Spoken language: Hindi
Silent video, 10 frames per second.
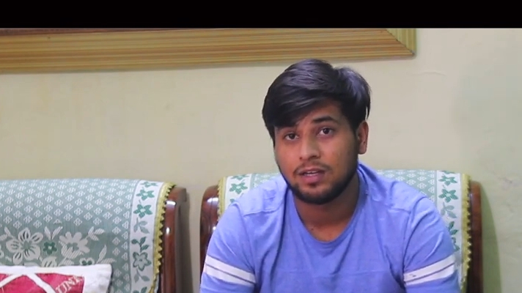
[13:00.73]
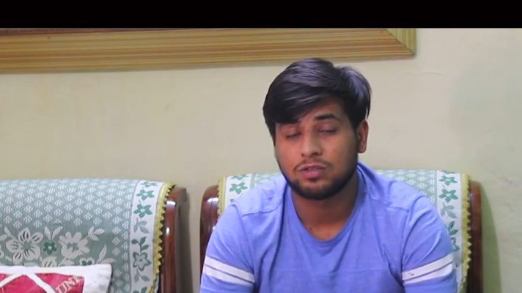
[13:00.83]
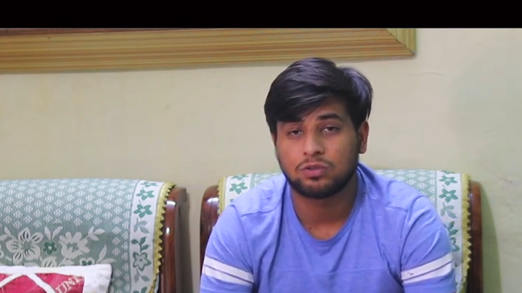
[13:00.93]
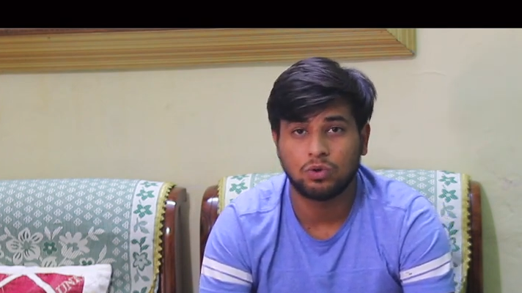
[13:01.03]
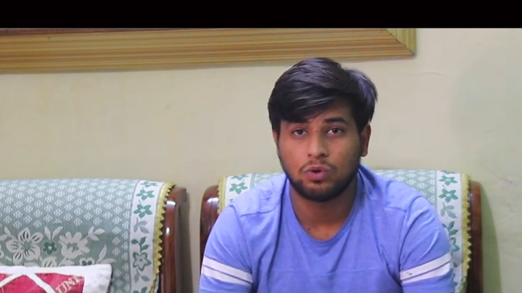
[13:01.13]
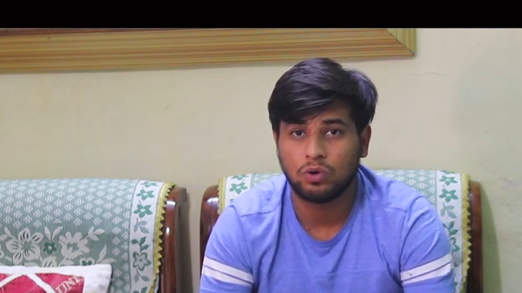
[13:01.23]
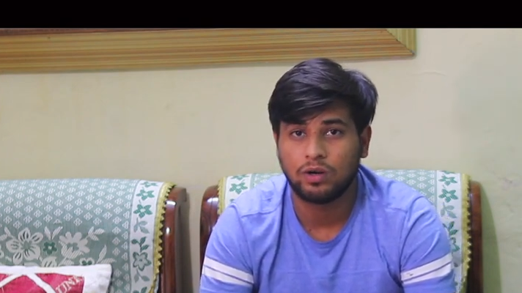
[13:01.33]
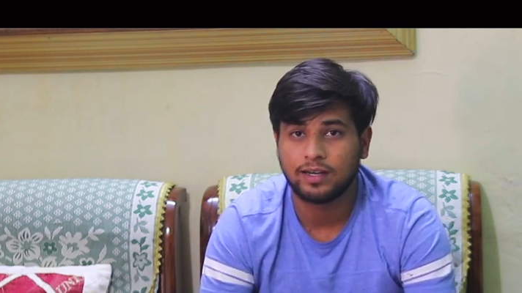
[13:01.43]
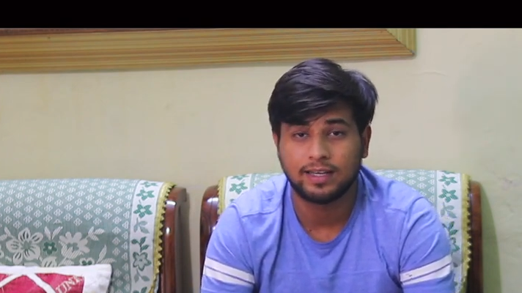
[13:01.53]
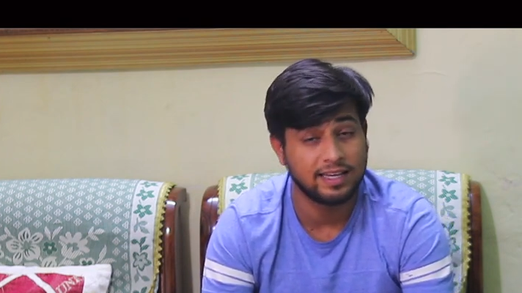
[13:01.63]
सो
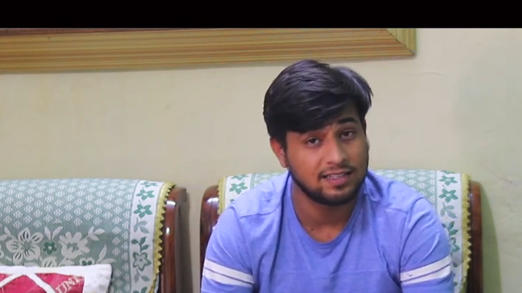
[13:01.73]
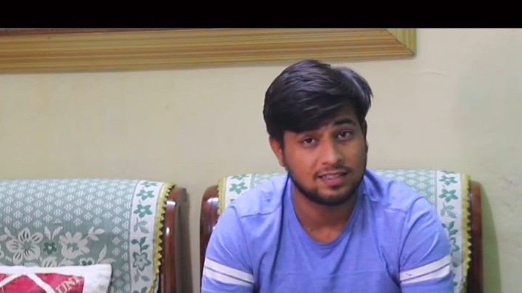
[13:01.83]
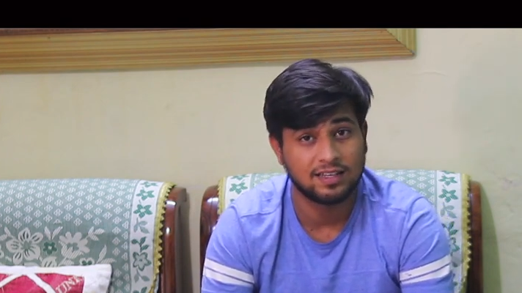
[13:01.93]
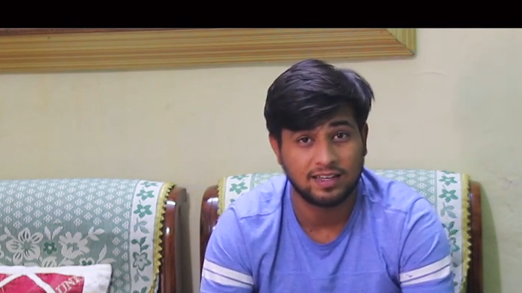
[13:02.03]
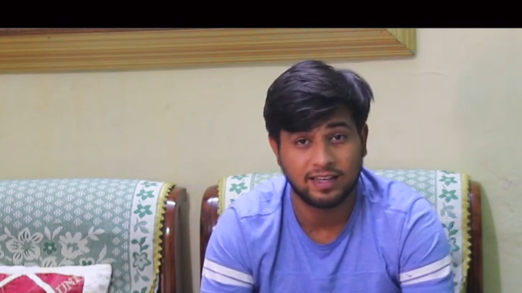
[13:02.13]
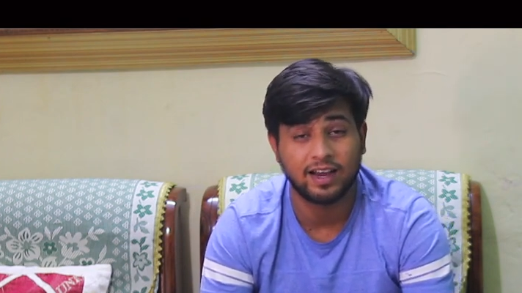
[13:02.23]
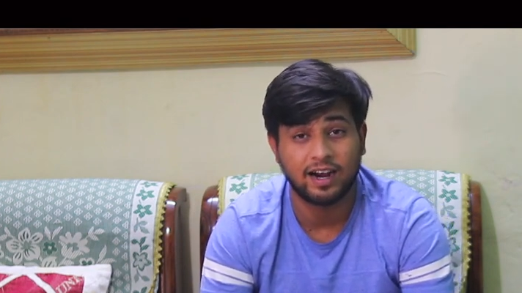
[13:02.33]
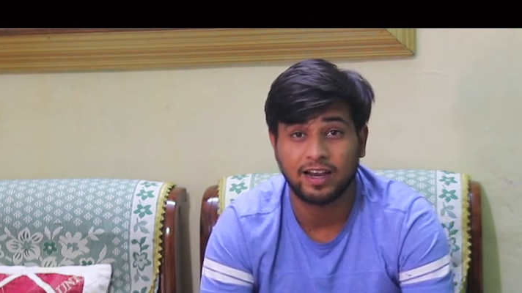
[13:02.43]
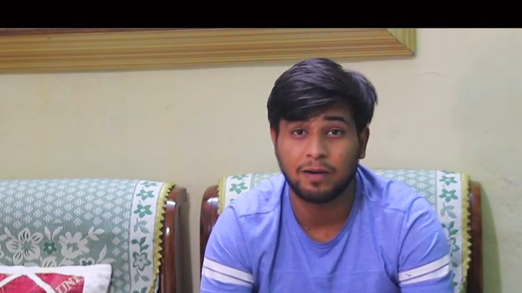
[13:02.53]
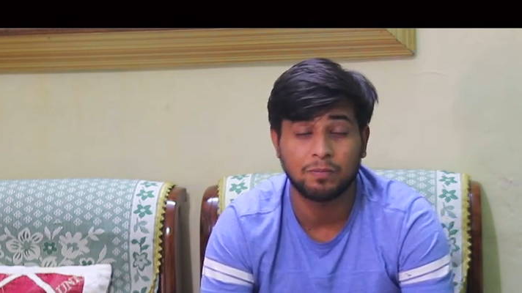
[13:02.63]
so, यस yes, ये
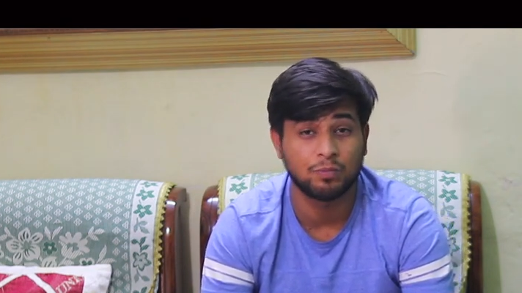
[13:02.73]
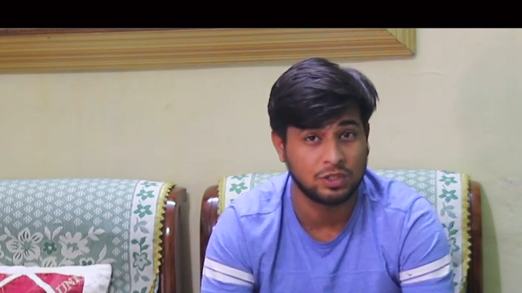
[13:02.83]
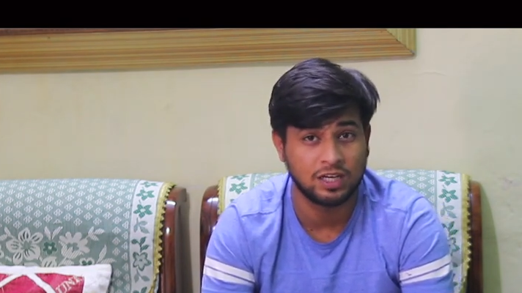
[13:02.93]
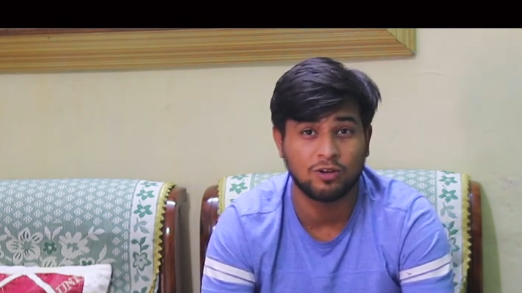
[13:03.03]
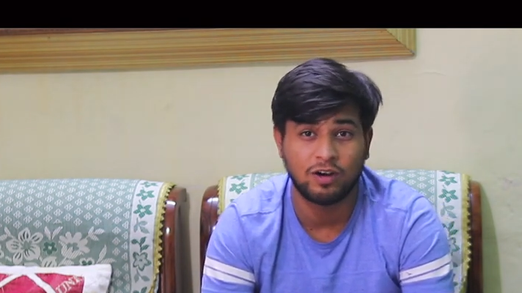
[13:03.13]
गाड़ी का भी मुझे तो